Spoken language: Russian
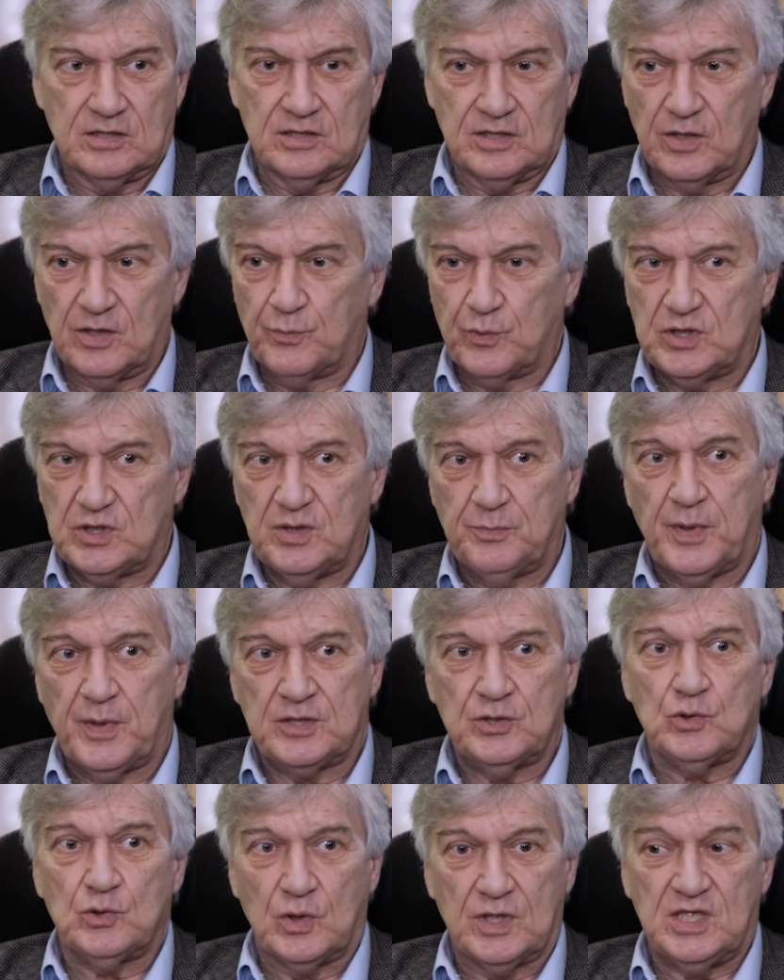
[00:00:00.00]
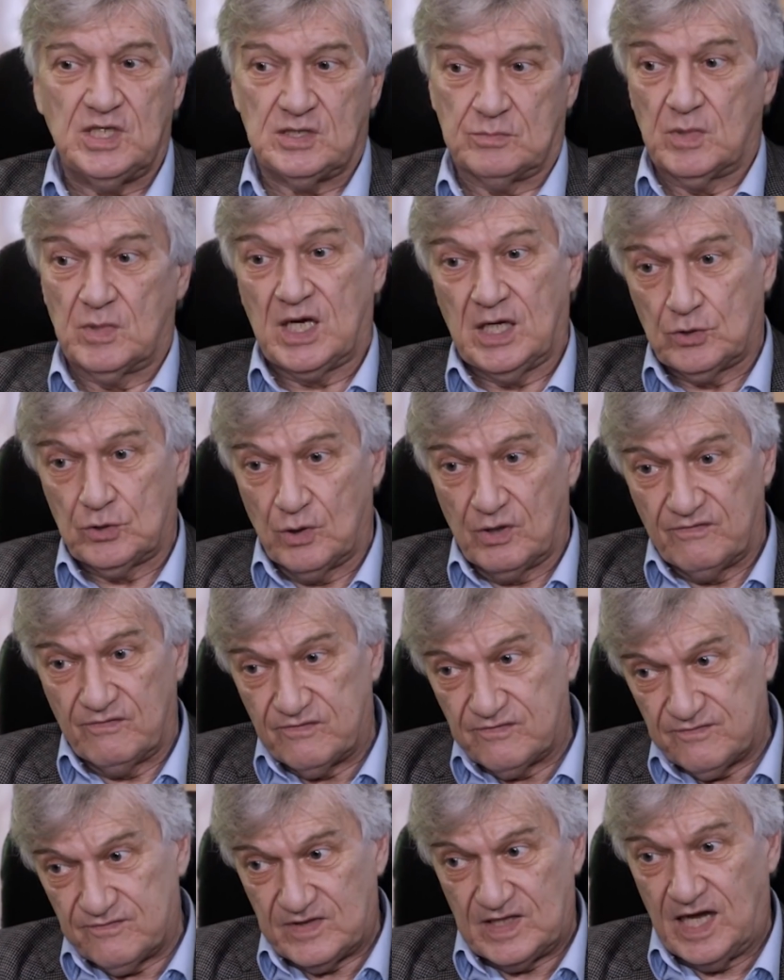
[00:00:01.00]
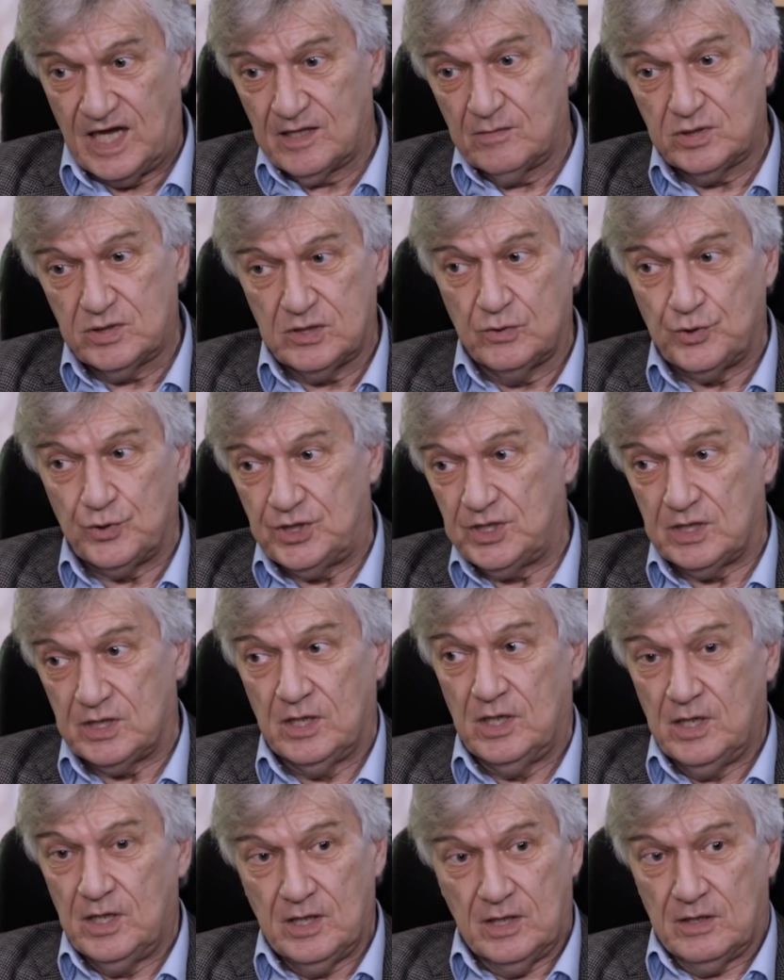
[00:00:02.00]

на пути пантюркизма, который в данном случае